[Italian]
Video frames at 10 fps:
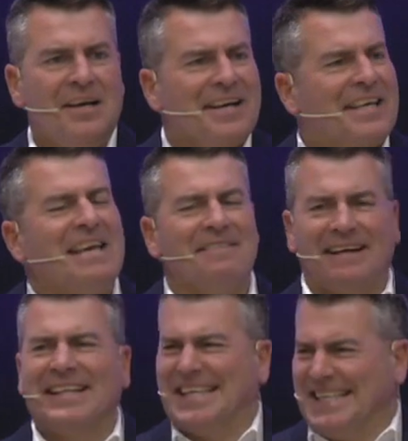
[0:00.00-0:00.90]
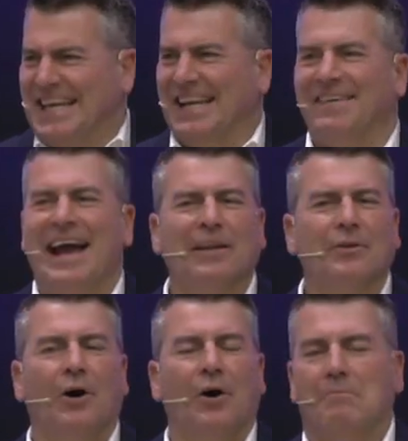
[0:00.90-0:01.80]
Chi invece
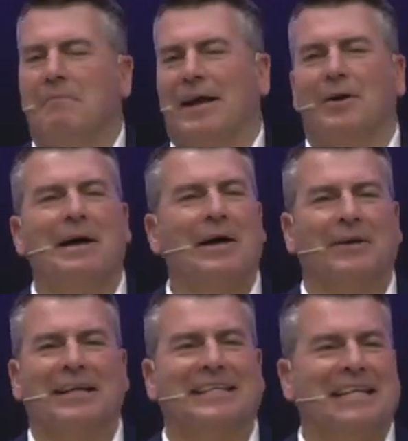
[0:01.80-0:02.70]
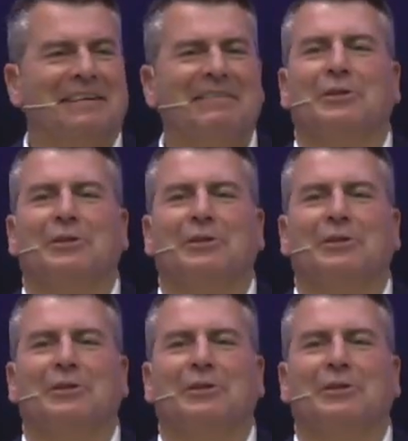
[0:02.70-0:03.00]
scrivendo, mano a mano che scriveva,